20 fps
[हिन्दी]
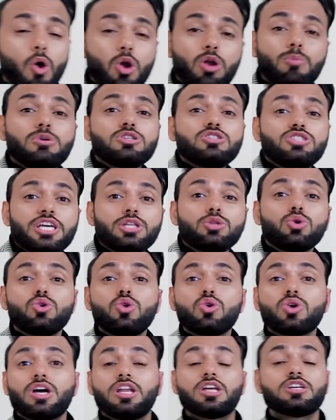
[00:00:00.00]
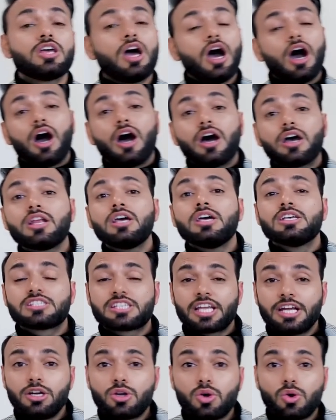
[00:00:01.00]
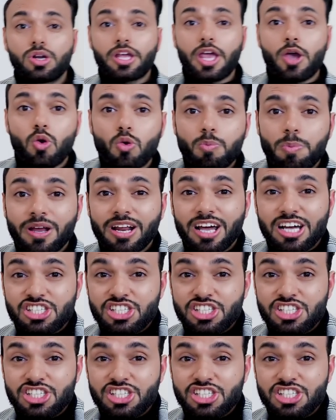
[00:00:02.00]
ऑलमोस्ट ये दोनों कलर हर स्किन टोन के ऊपर